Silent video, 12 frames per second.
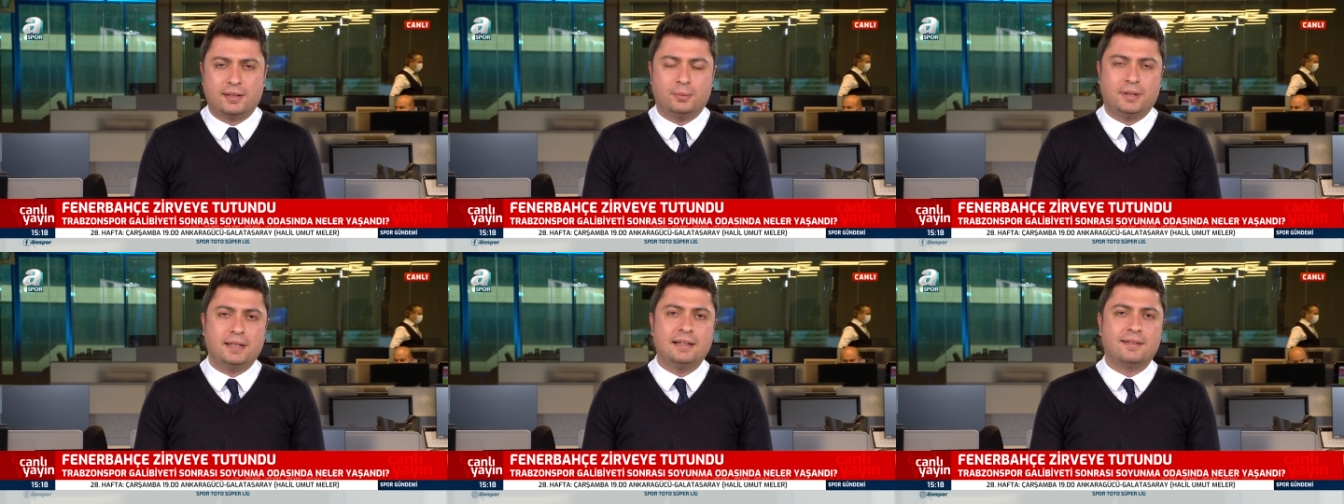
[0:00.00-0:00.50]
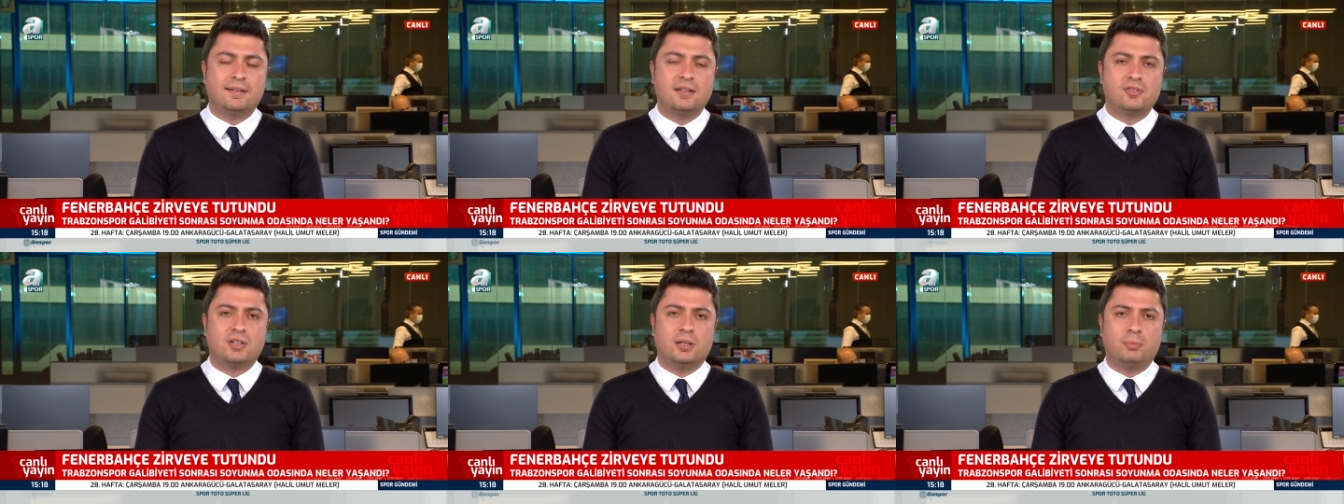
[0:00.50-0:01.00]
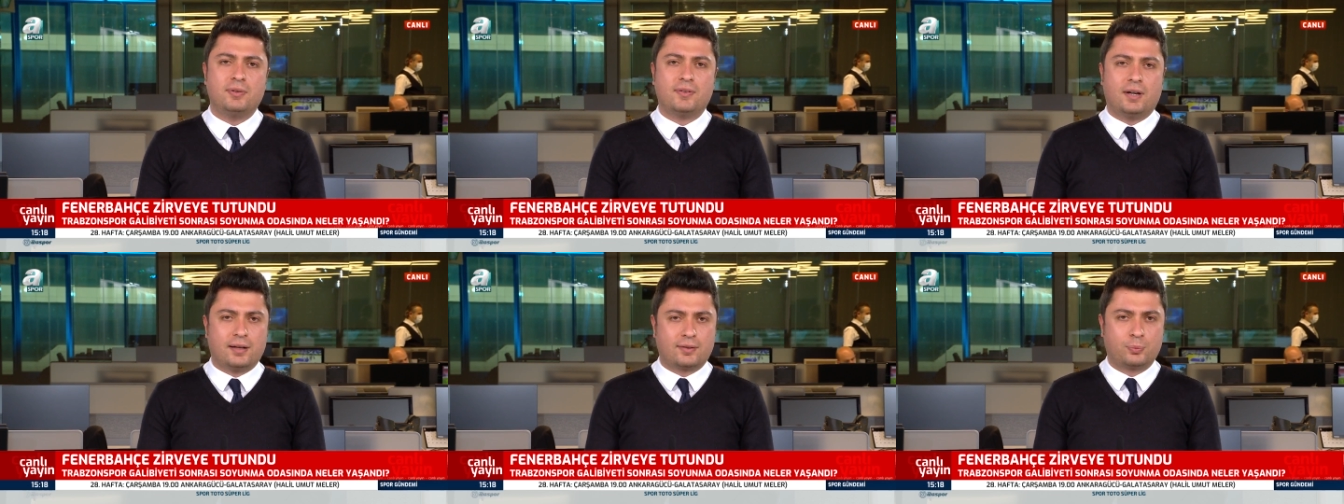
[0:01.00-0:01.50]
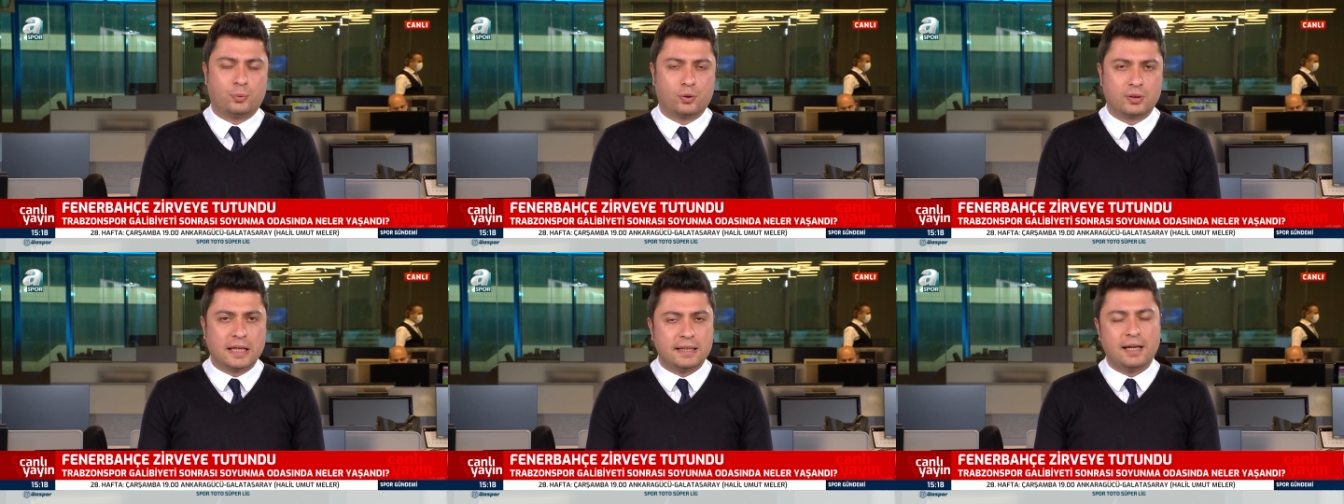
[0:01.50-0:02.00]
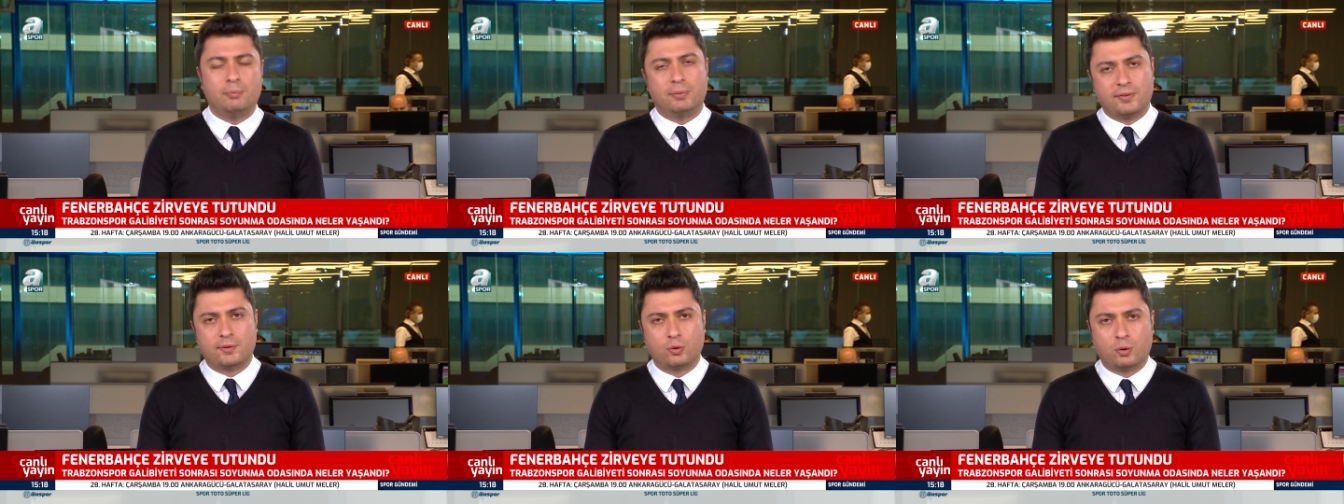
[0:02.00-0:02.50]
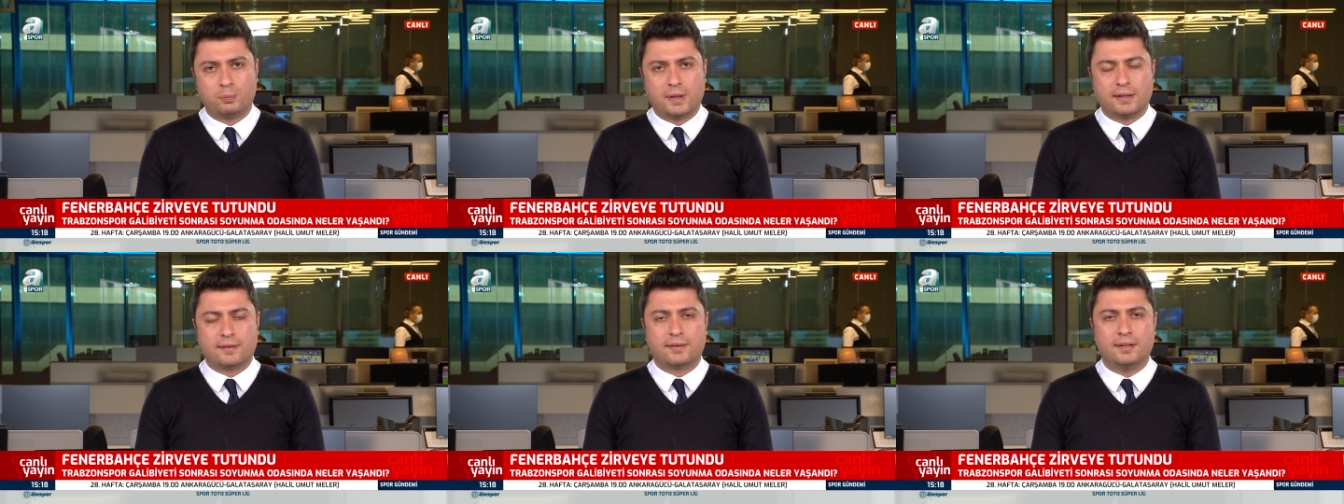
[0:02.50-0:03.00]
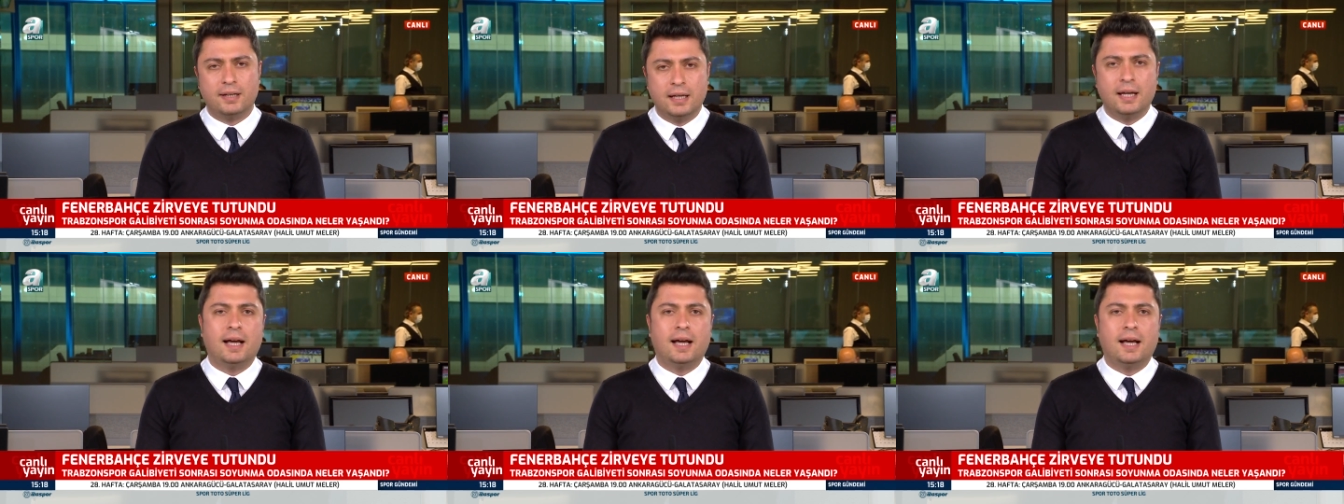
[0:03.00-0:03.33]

Tabii ki izleyicilerimiz A Spor'dan hem basın toplantısını